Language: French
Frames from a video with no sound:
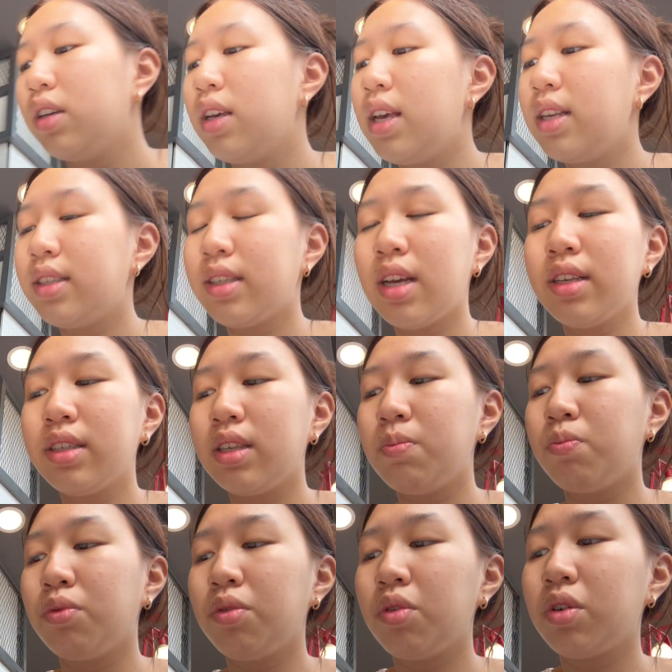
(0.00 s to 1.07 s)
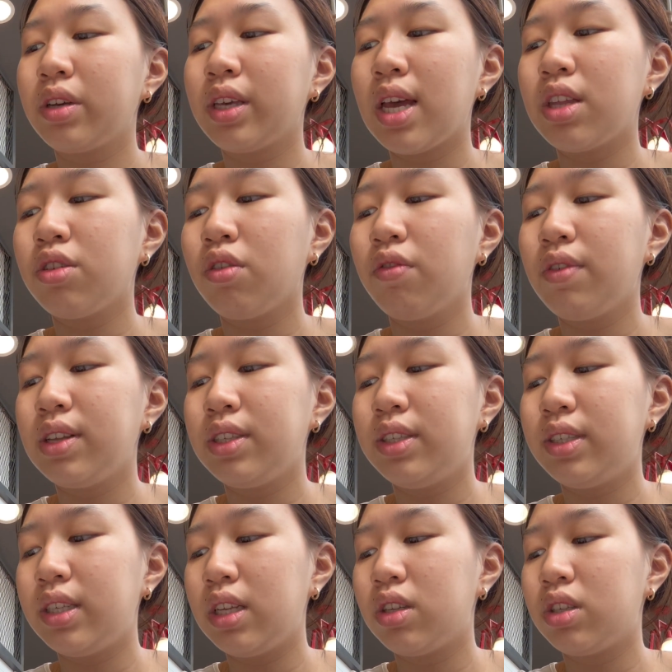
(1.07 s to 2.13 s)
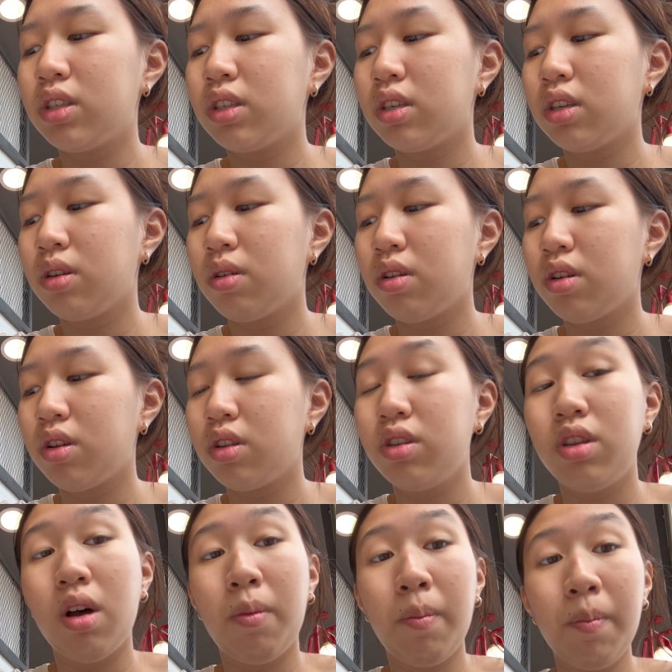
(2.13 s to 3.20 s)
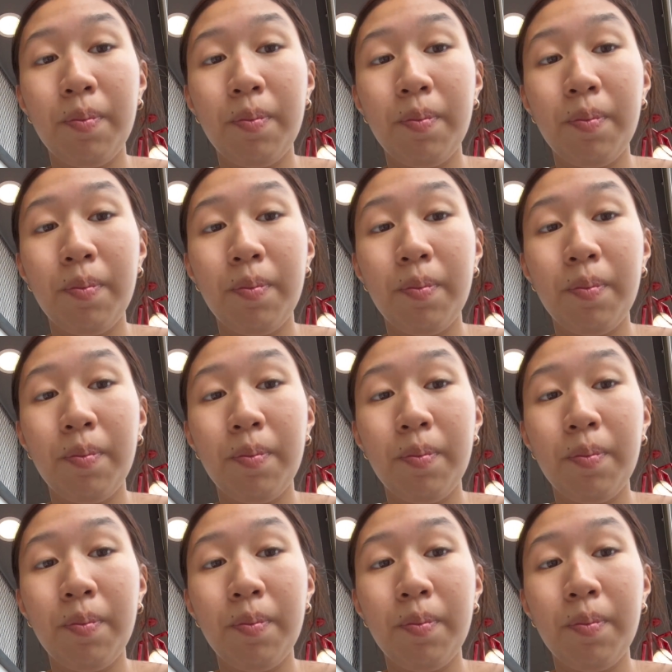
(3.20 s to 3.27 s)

Et ça, c'est pour 97 dans